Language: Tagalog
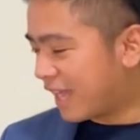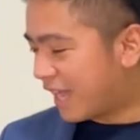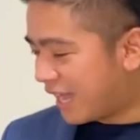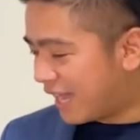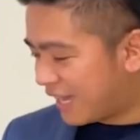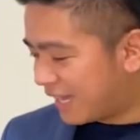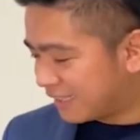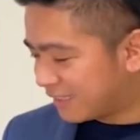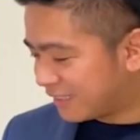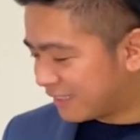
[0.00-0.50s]

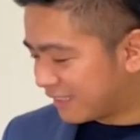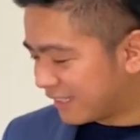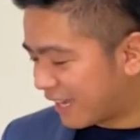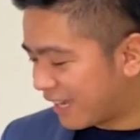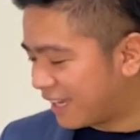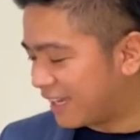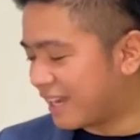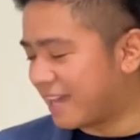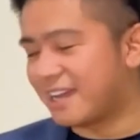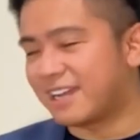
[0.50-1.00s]
At
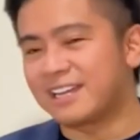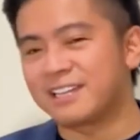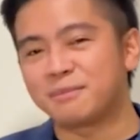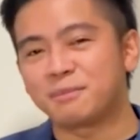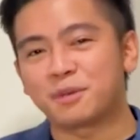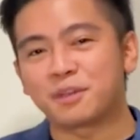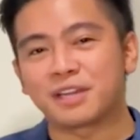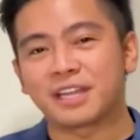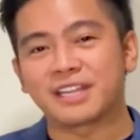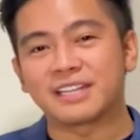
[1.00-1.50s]
kailangan
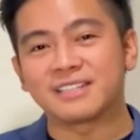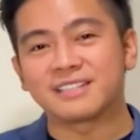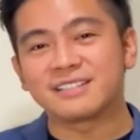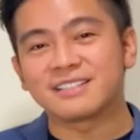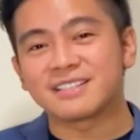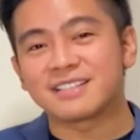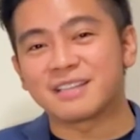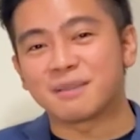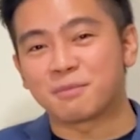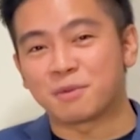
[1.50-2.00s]
mo
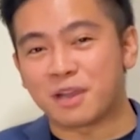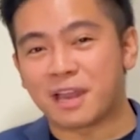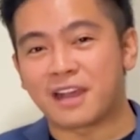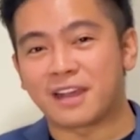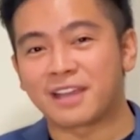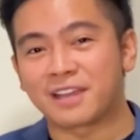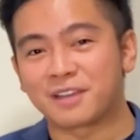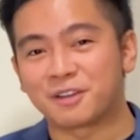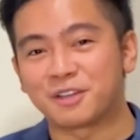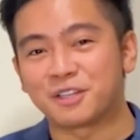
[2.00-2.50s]
rin simula
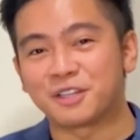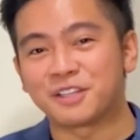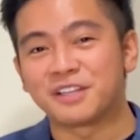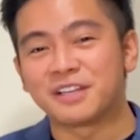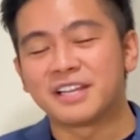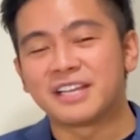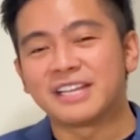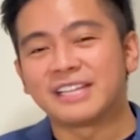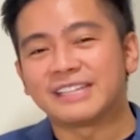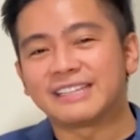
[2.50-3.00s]
ngayon
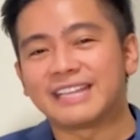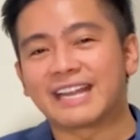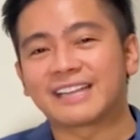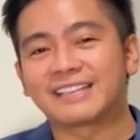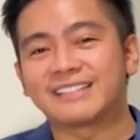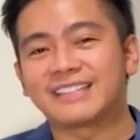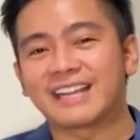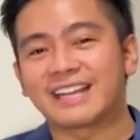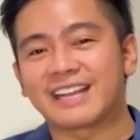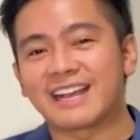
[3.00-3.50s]

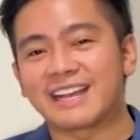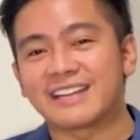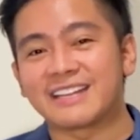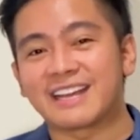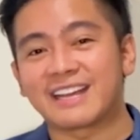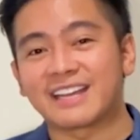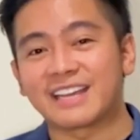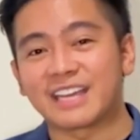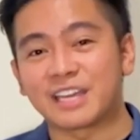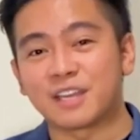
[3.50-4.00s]

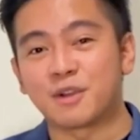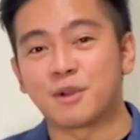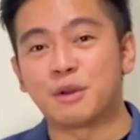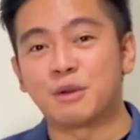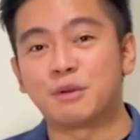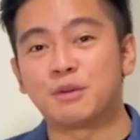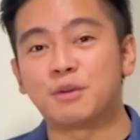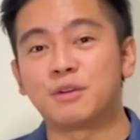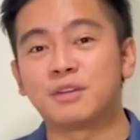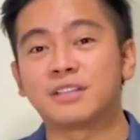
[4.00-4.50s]
dagdagan ang
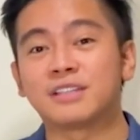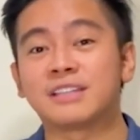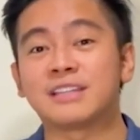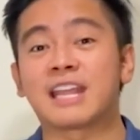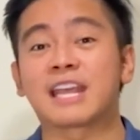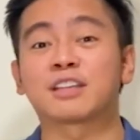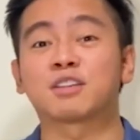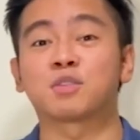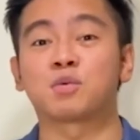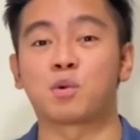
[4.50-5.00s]
iyong
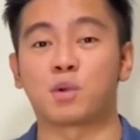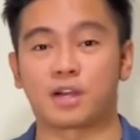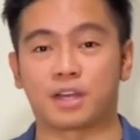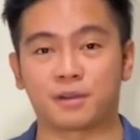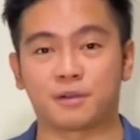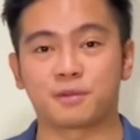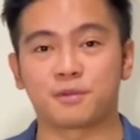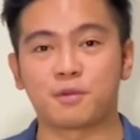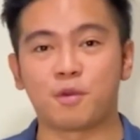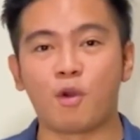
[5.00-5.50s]

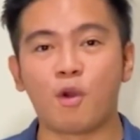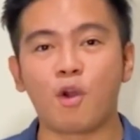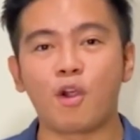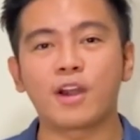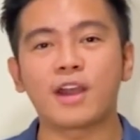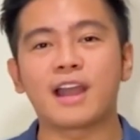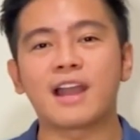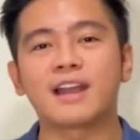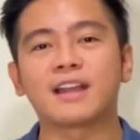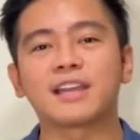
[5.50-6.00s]
network
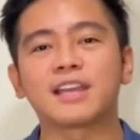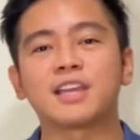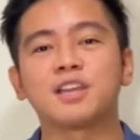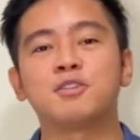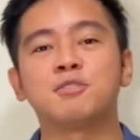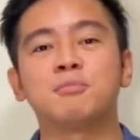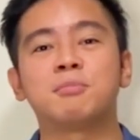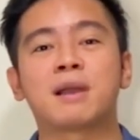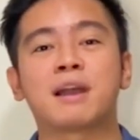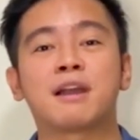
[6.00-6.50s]
or ang
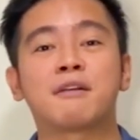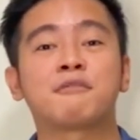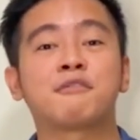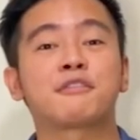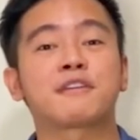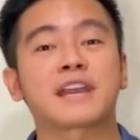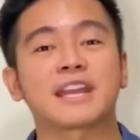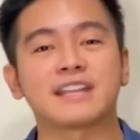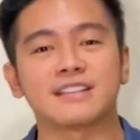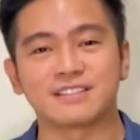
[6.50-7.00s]
iyong mga
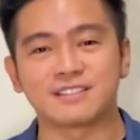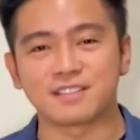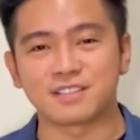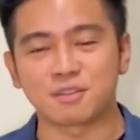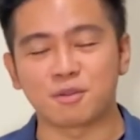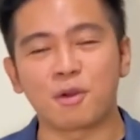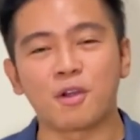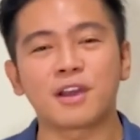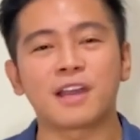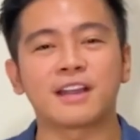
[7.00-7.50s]

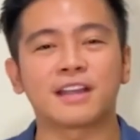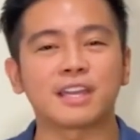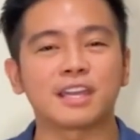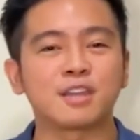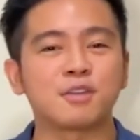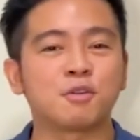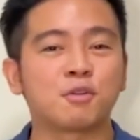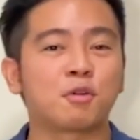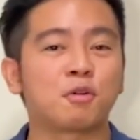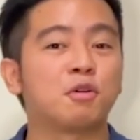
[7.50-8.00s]
friends or ang
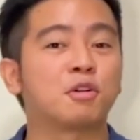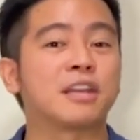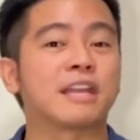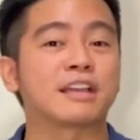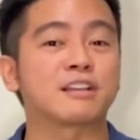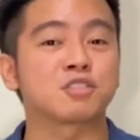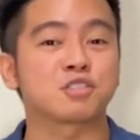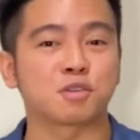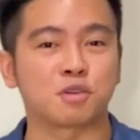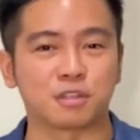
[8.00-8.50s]
iyong
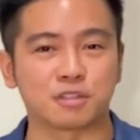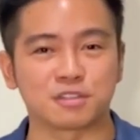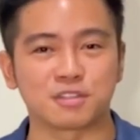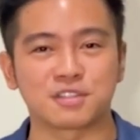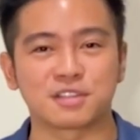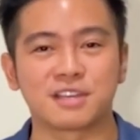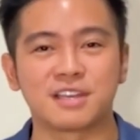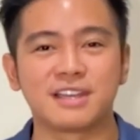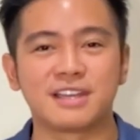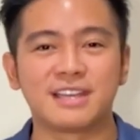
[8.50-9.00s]

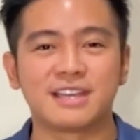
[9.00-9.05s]
connections.